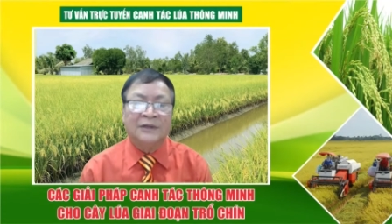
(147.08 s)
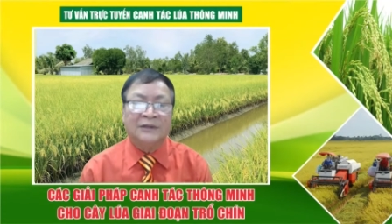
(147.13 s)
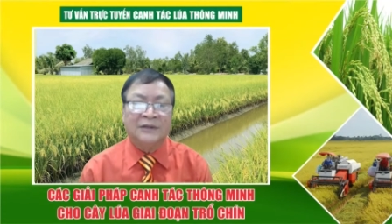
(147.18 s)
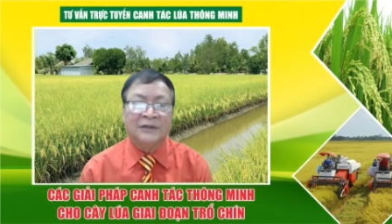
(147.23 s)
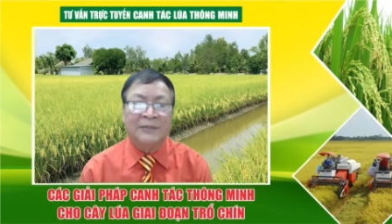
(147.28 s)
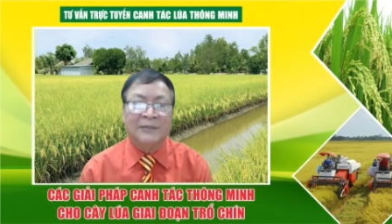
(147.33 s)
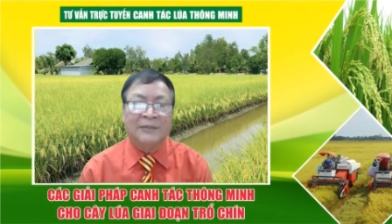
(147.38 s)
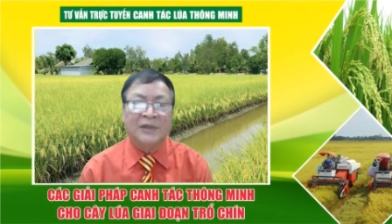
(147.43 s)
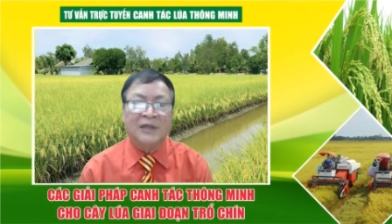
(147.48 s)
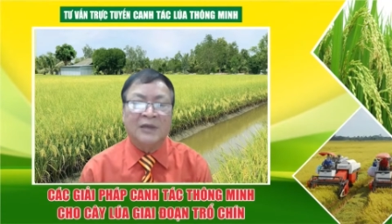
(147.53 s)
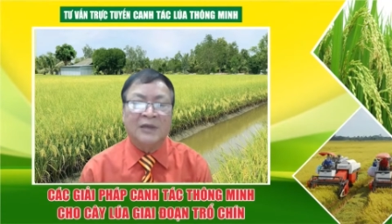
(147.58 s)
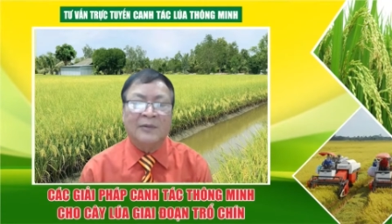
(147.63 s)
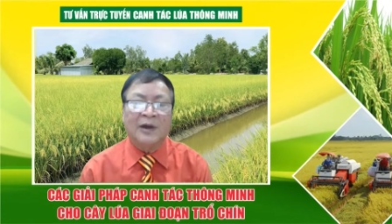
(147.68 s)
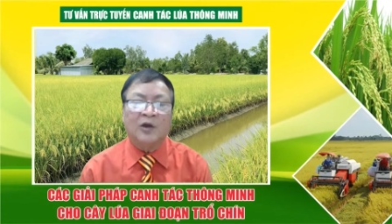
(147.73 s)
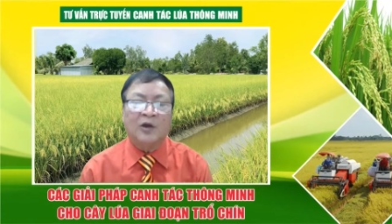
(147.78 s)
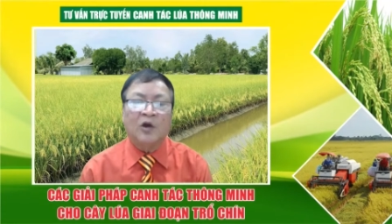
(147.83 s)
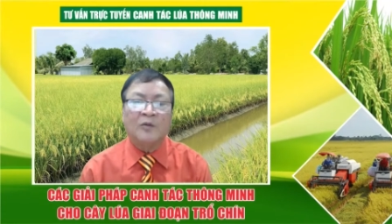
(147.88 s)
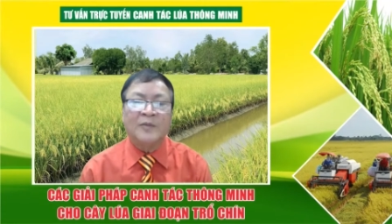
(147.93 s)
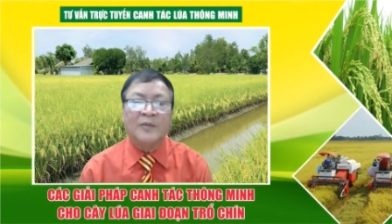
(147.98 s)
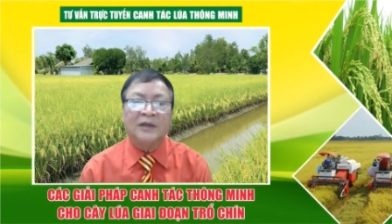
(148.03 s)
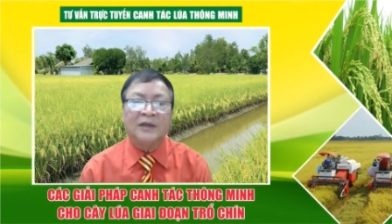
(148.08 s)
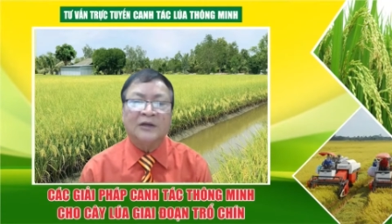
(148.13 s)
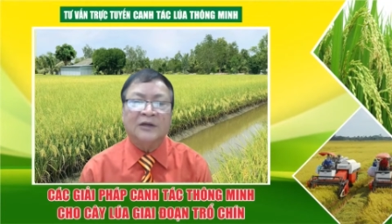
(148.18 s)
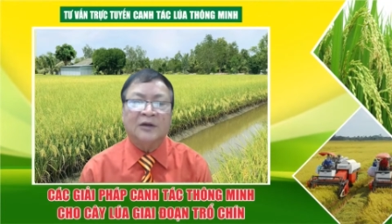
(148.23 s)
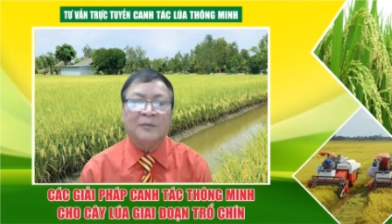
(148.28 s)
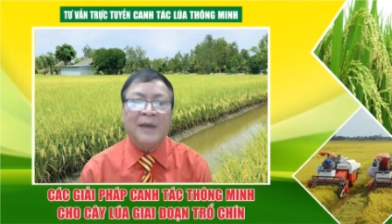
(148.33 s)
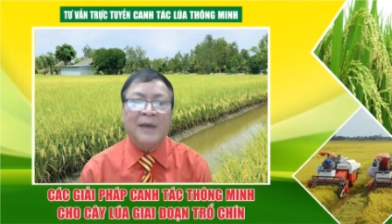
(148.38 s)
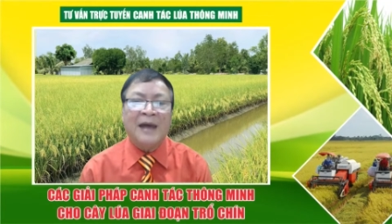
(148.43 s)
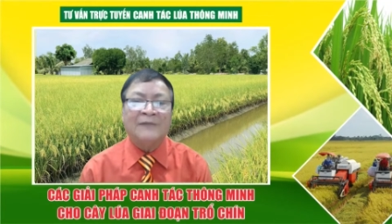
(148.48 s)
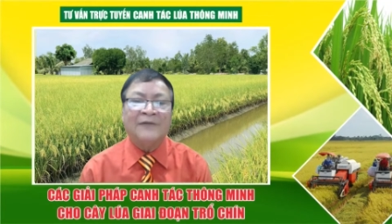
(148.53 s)
tức là bây giờ bà con biết
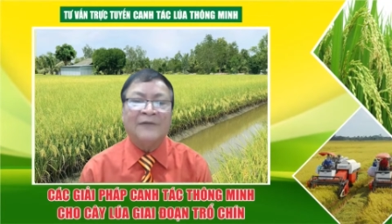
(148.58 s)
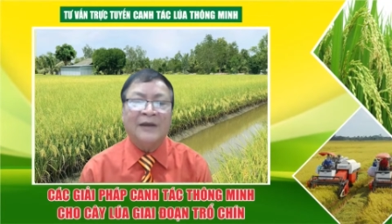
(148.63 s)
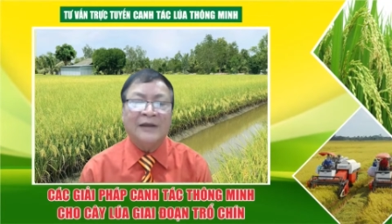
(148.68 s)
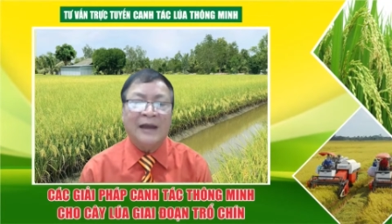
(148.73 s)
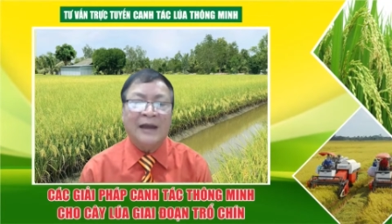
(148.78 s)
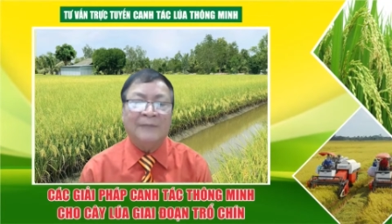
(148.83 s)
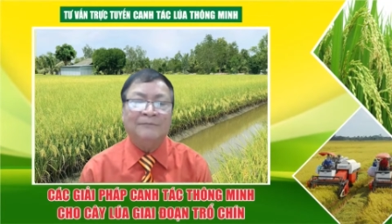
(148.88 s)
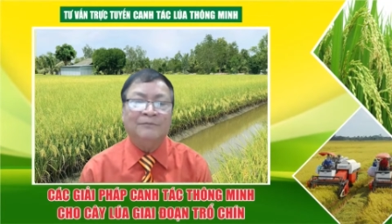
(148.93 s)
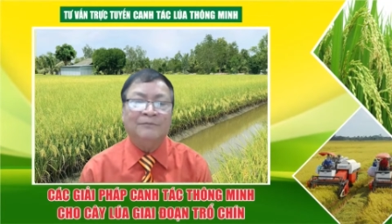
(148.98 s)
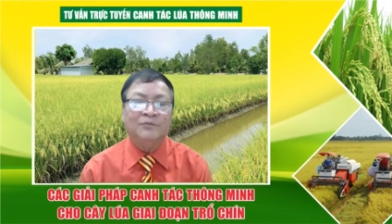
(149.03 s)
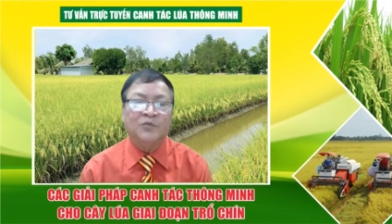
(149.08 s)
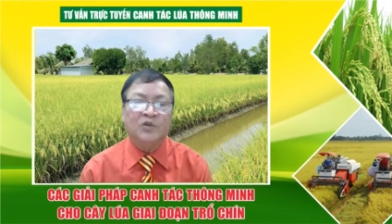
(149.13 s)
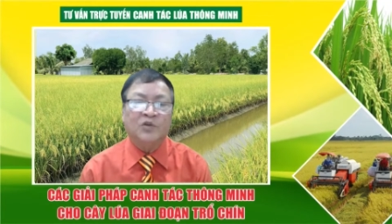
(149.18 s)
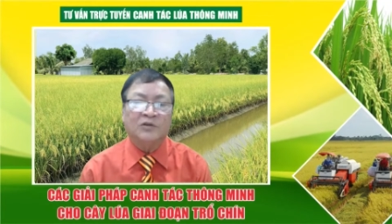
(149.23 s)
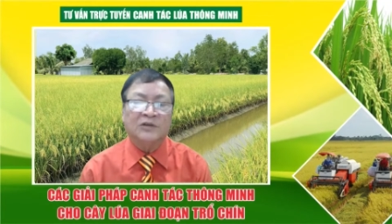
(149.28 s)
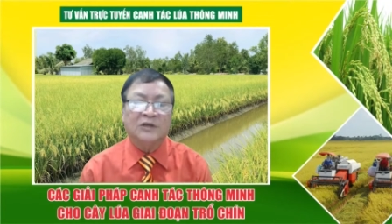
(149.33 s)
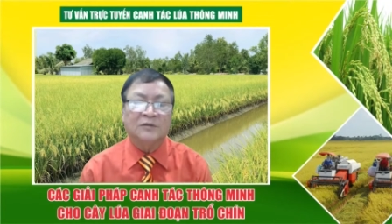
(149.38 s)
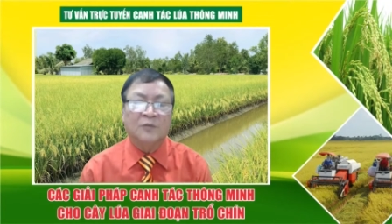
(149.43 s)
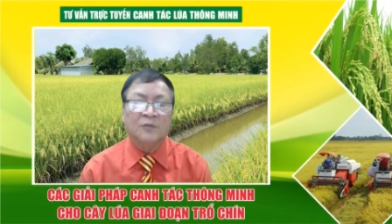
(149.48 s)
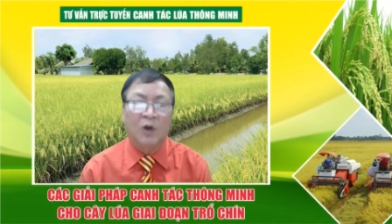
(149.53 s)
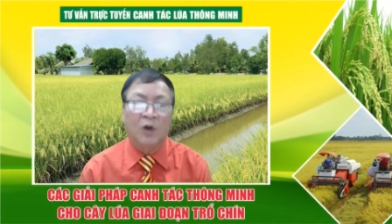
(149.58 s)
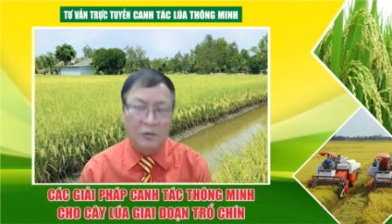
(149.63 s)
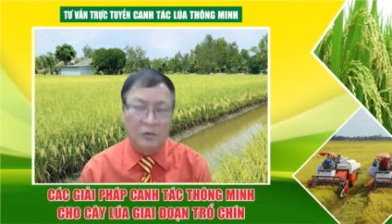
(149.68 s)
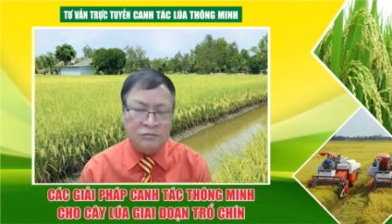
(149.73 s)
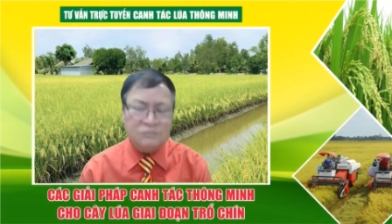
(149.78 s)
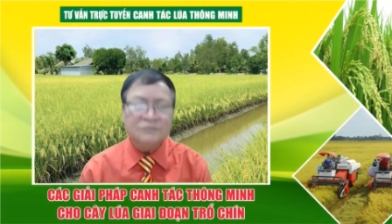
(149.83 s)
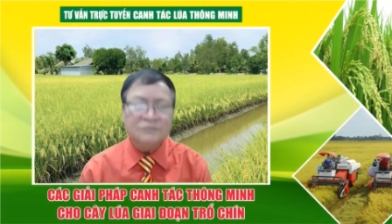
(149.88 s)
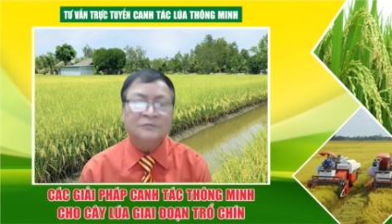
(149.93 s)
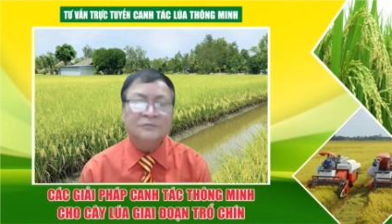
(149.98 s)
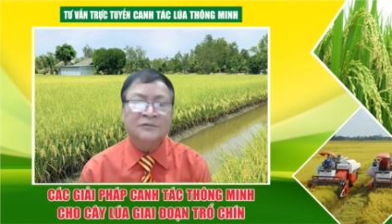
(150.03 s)
là 3,5 cho tới
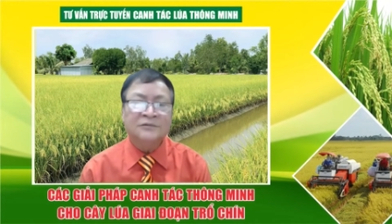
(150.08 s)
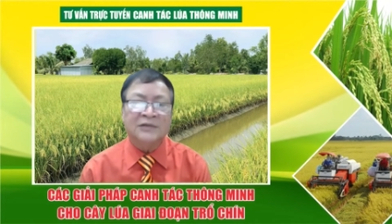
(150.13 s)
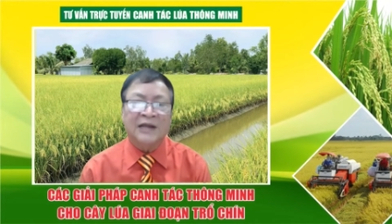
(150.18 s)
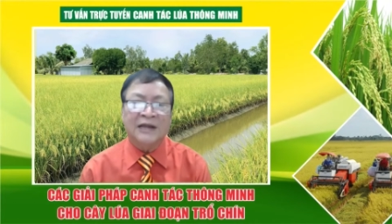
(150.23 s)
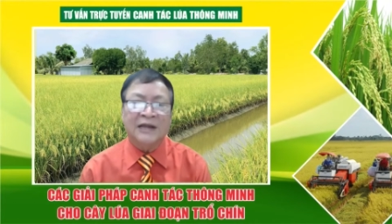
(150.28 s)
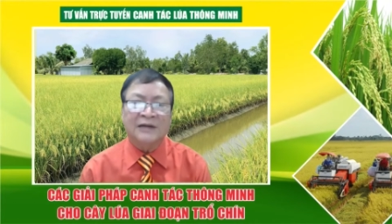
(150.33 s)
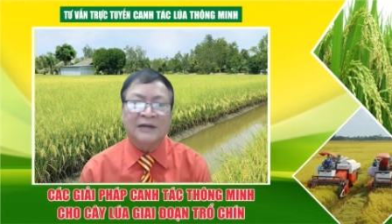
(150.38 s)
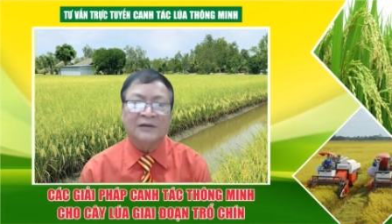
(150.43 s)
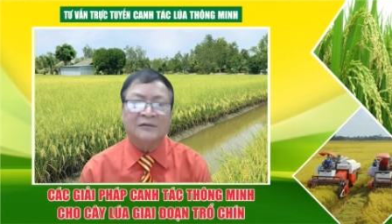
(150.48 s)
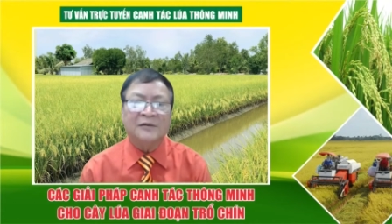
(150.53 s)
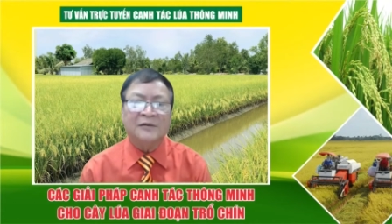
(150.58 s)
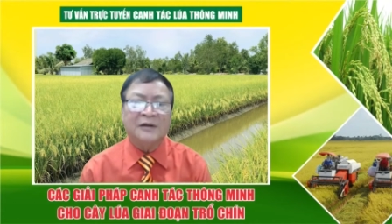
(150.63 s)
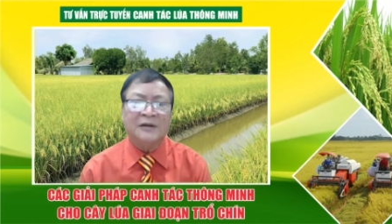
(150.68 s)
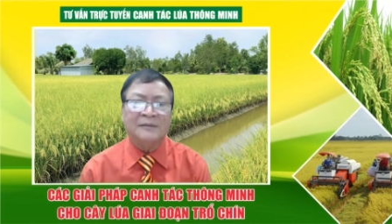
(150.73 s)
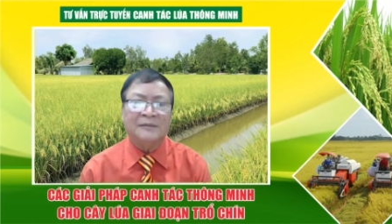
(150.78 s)
4 là nó,